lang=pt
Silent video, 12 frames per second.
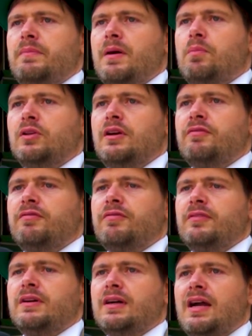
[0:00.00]
poder
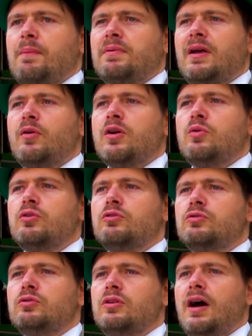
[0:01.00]
uh, captar o
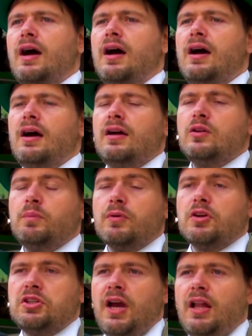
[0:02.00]
recurso da, do
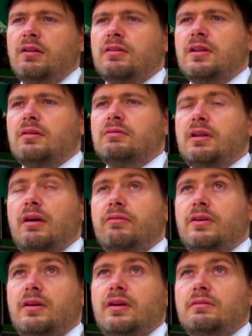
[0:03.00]
projeto, então
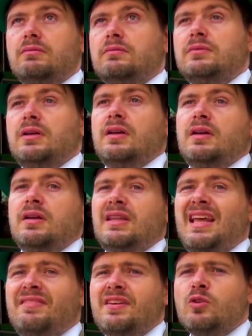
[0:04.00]
deve,
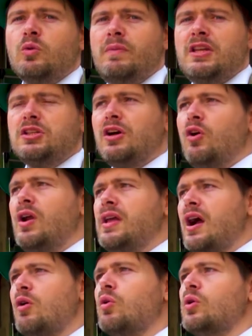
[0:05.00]
deve ser submetido agora
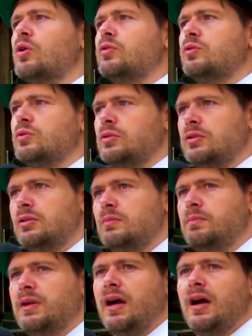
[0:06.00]
em agosto
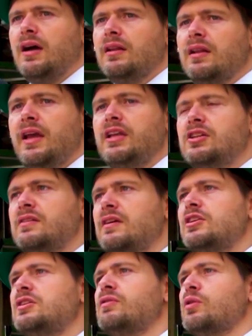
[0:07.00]
para a lei de
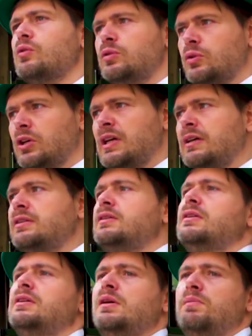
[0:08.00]
incentivo à cultura
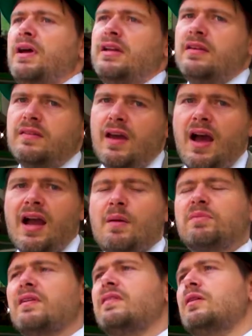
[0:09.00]
para iniciar a
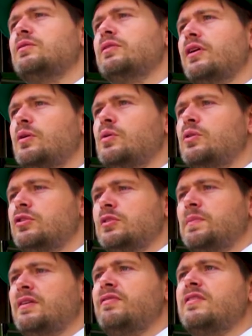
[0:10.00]
captação dos recursos
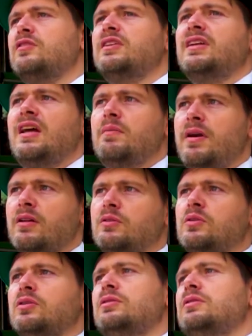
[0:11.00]
para fazer o detalhamento
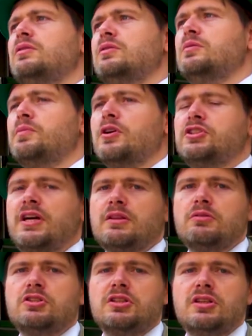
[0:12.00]
do, do
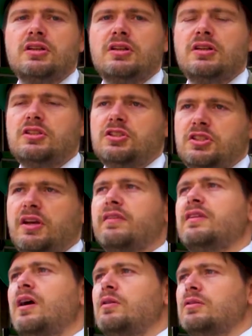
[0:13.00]
projeto de, de, de,
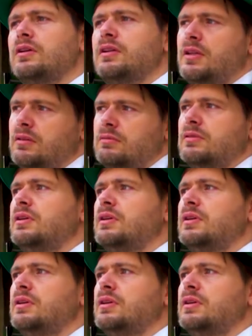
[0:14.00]
restauro. Né? Então